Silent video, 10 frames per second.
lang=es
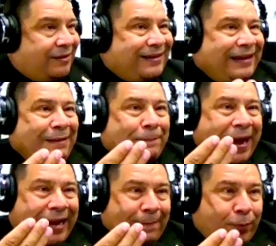que
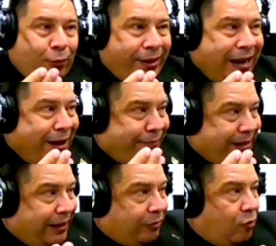para poder
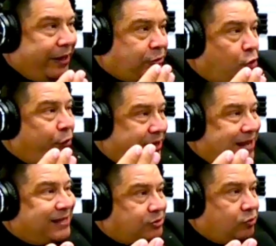abrir con estos
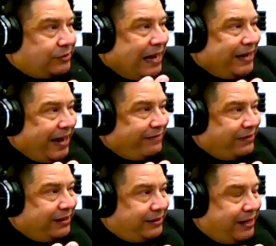riesgos tan grandes
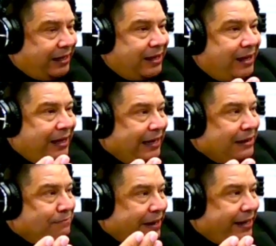que tiene el
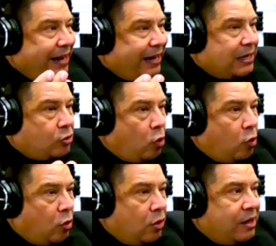manejar
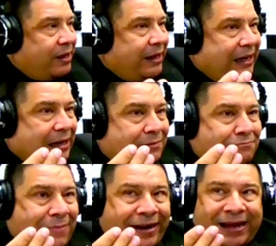alcohol, el
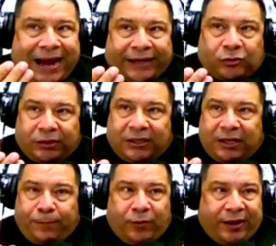manejar todo este
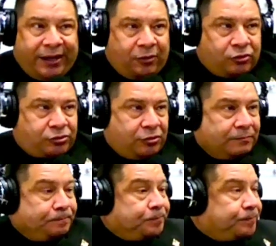tipo de negocio,
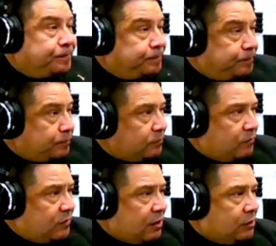
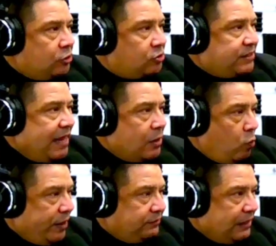no se dan
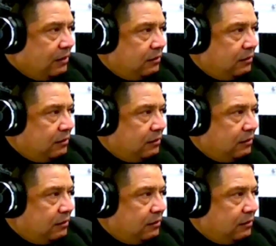cuenta